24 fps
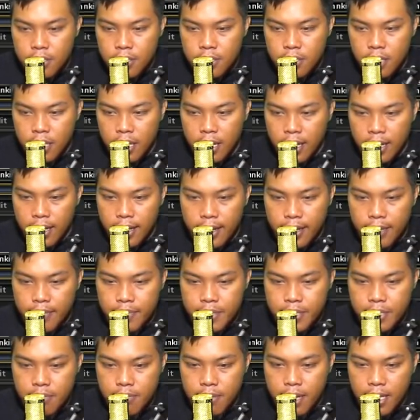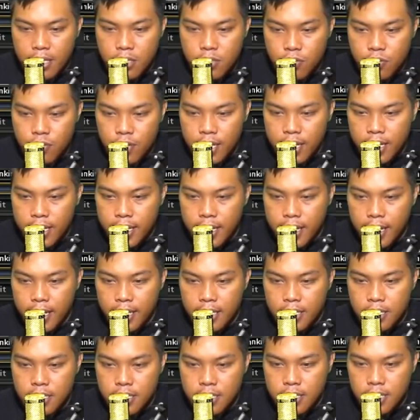Ya, kagak bisa masuk lagi
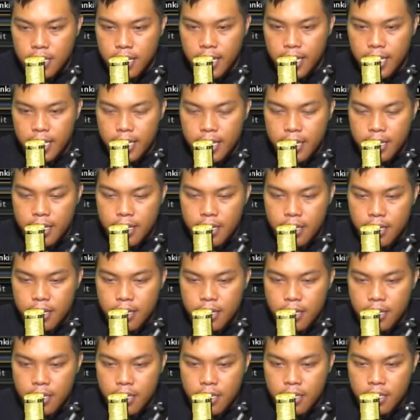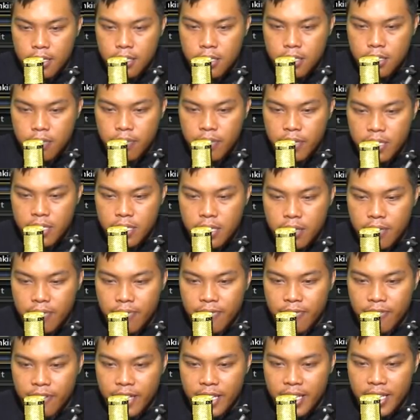anjay. CPC
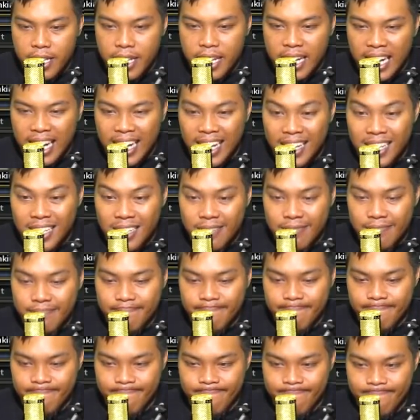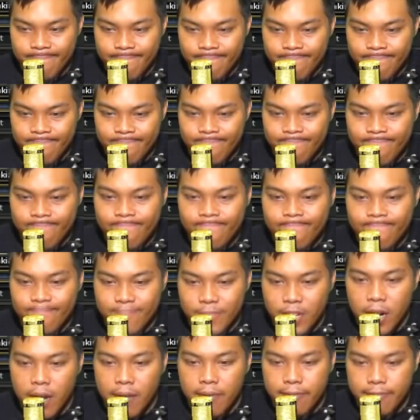Free Kalem.
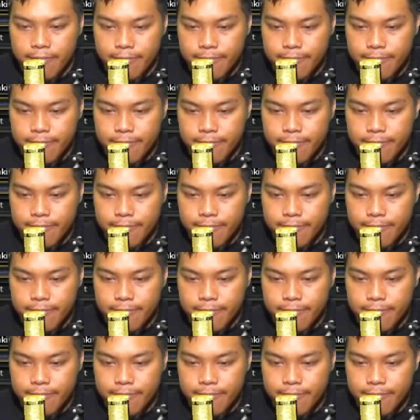Wow.